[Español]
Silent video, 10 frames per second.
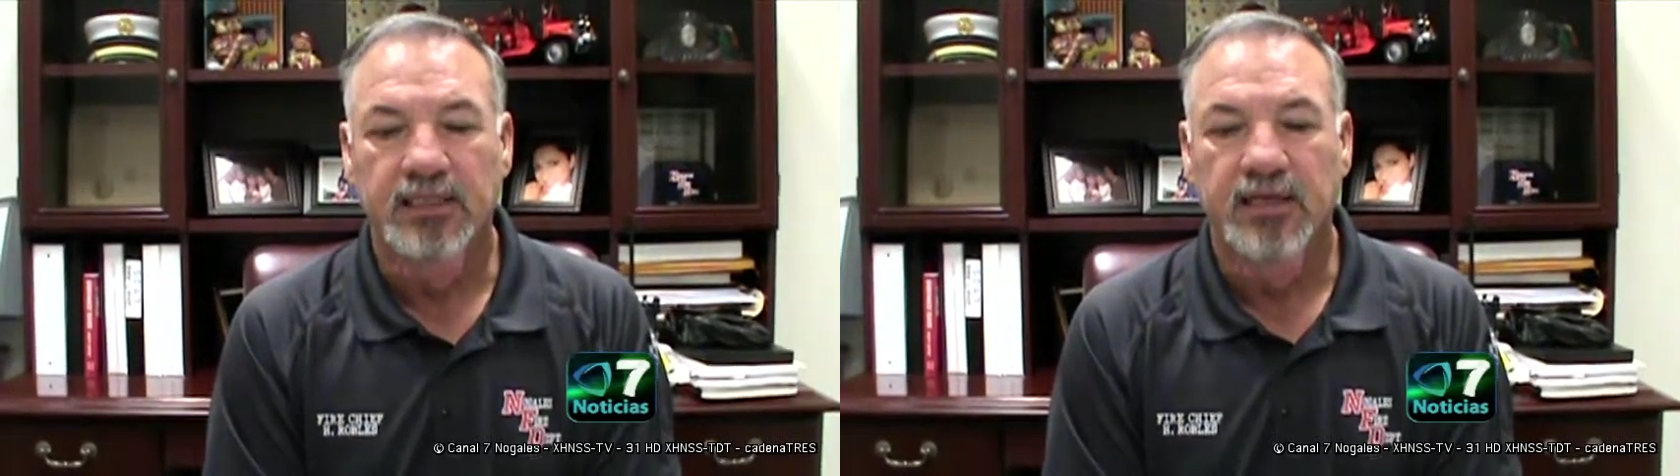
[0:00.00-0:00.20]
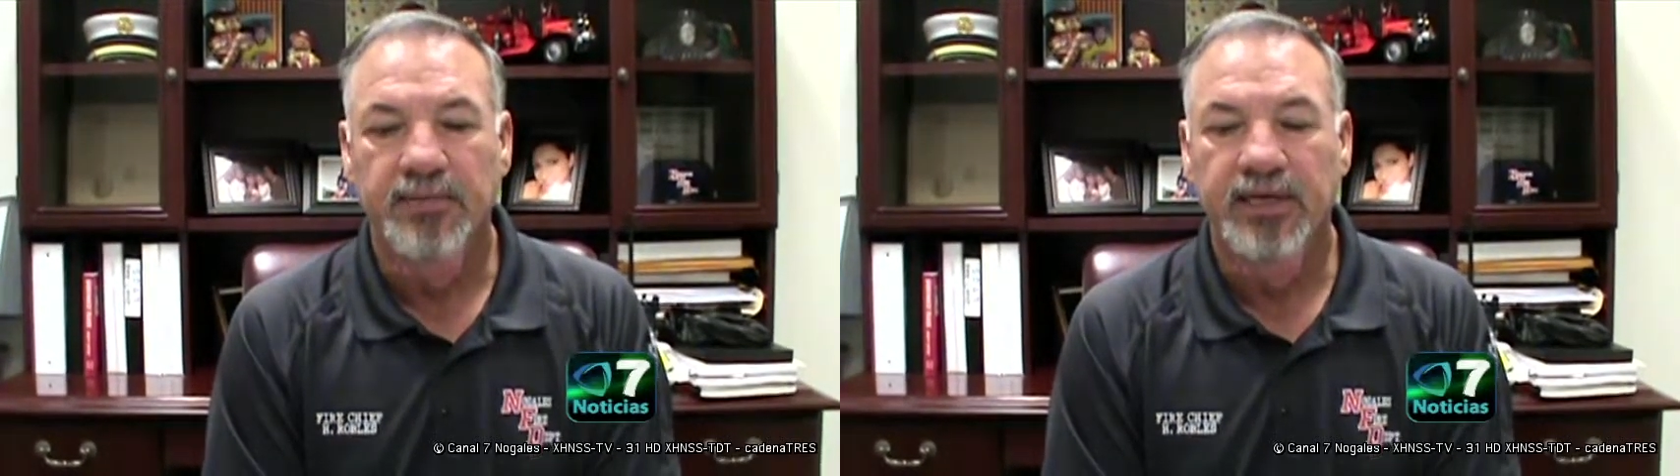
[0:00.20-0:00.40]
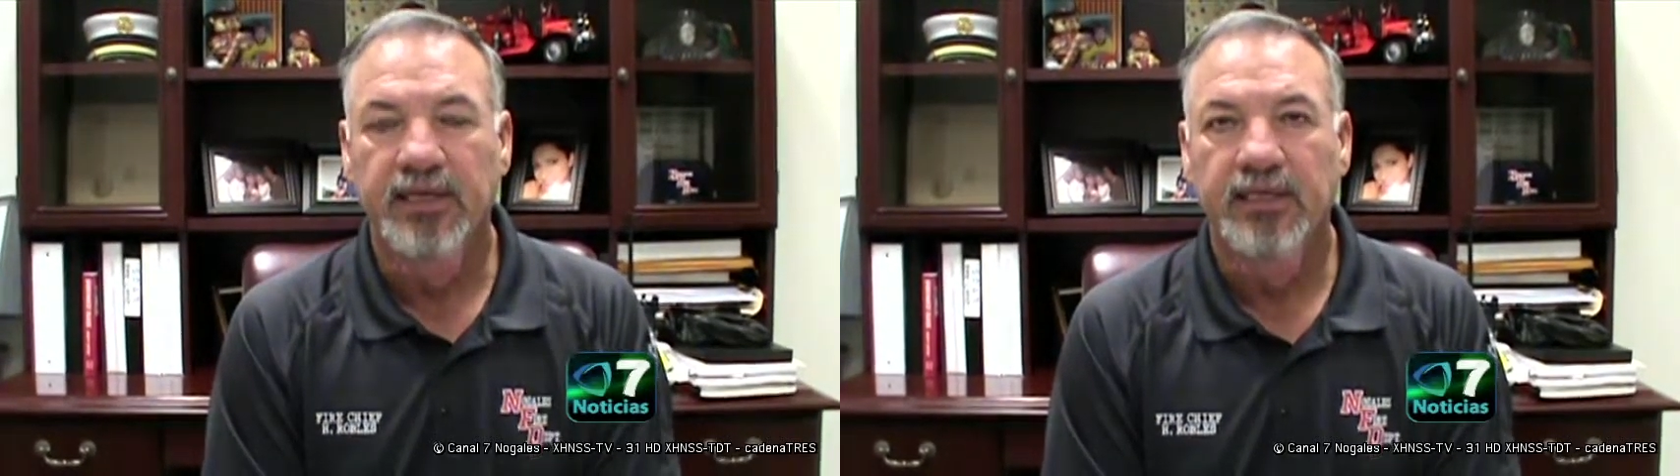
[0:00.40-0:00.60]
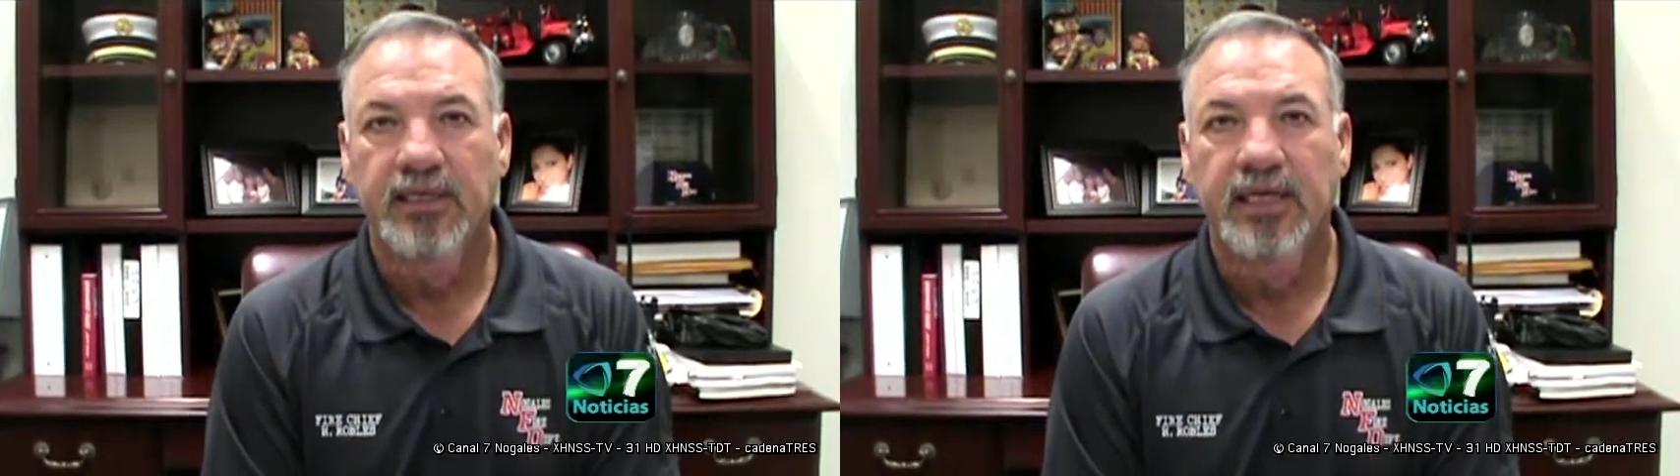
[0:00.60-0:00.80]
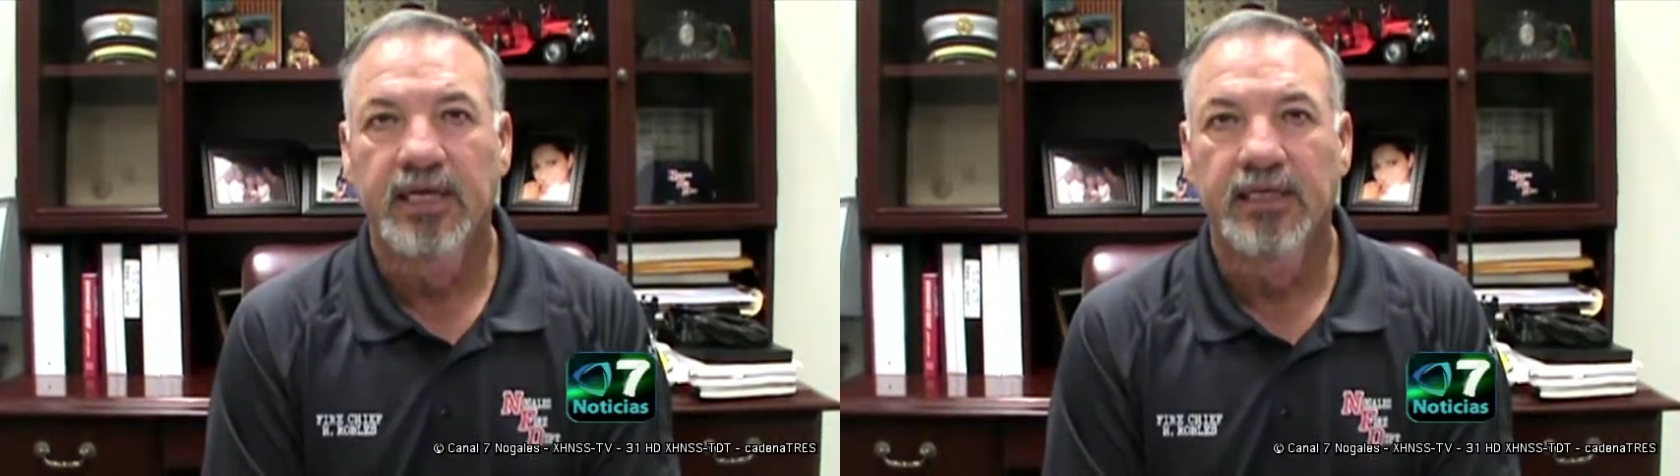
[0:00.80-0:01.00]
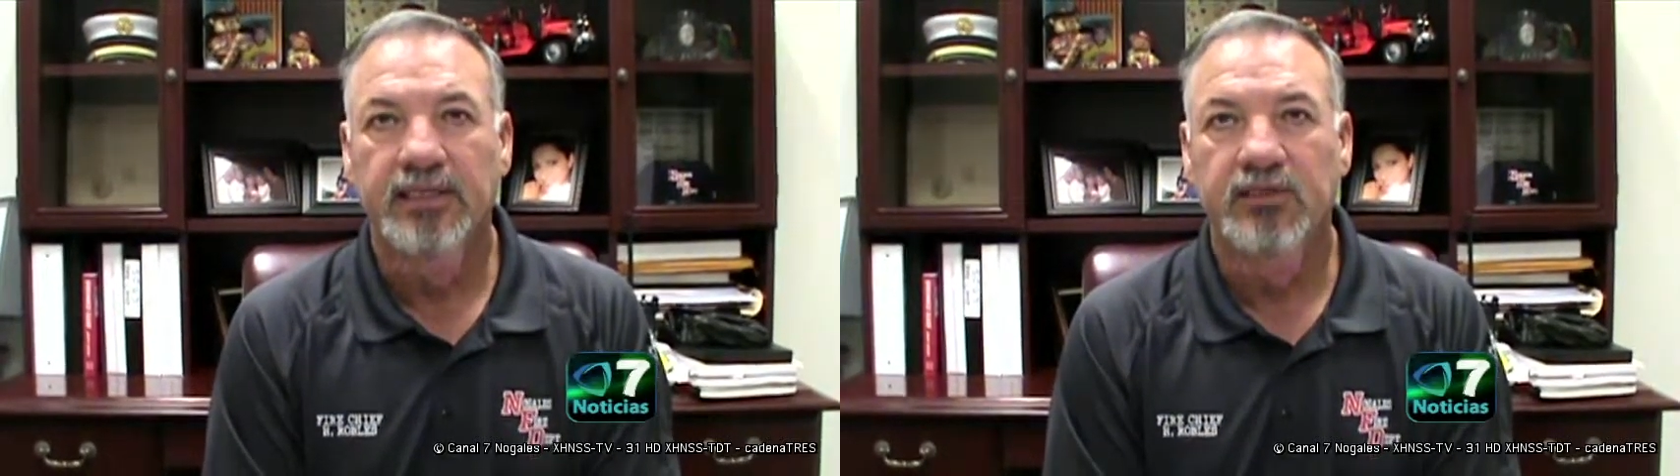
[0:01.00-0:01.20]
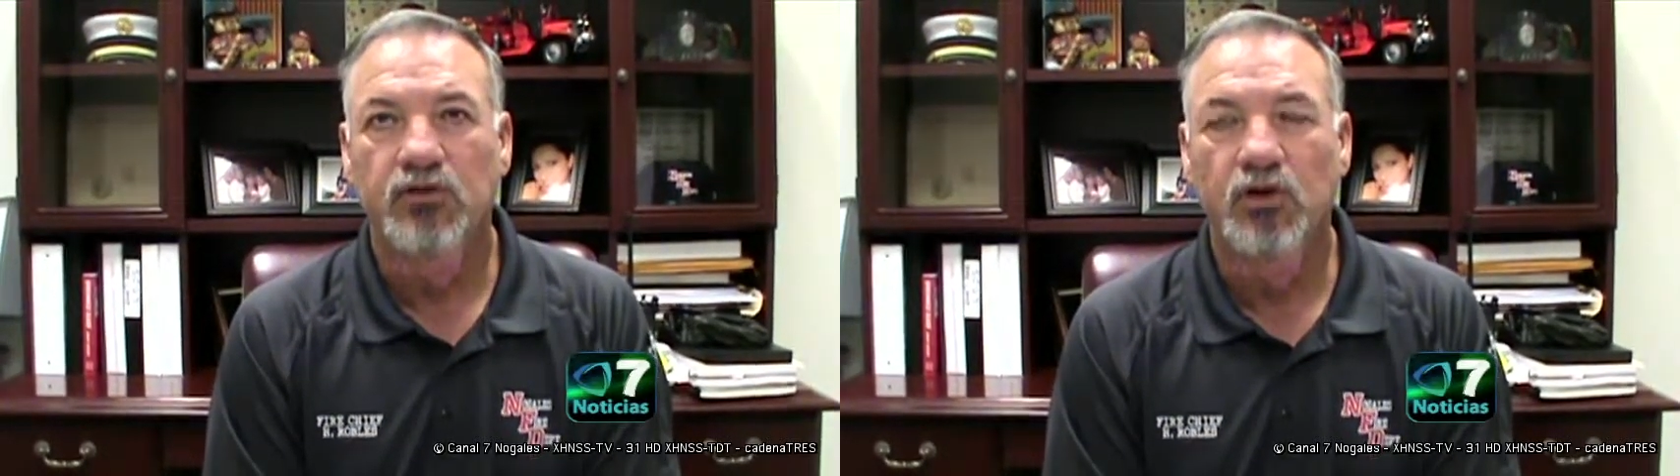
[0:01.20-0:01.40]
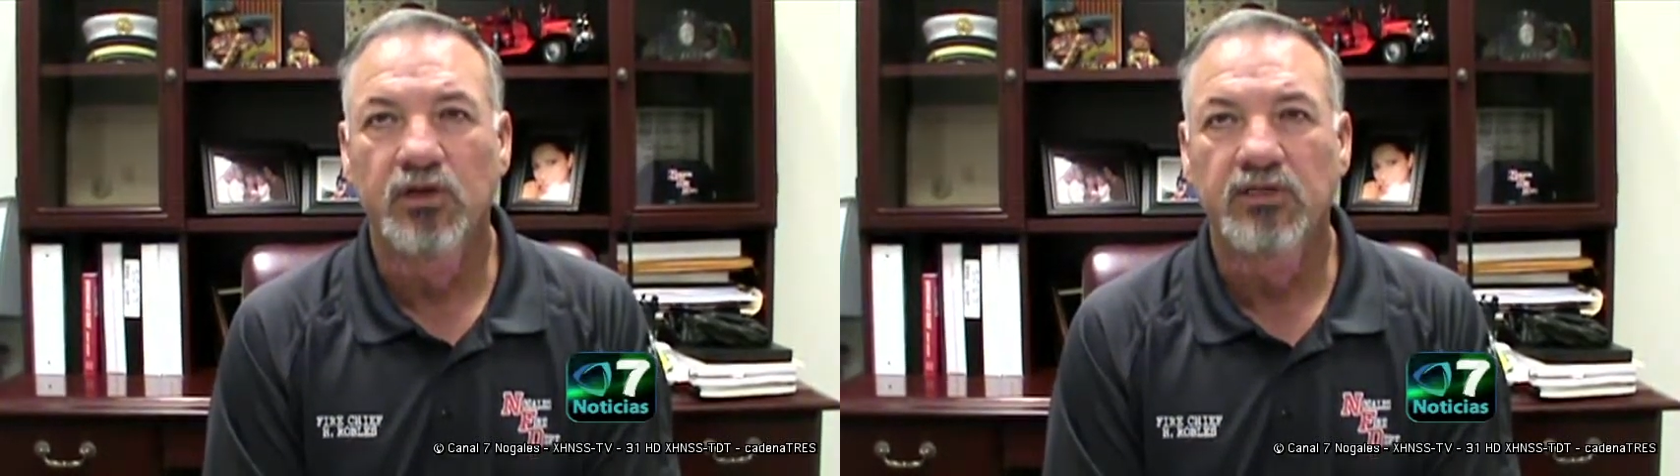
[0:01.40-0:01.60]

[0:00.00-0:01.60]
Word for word: también todo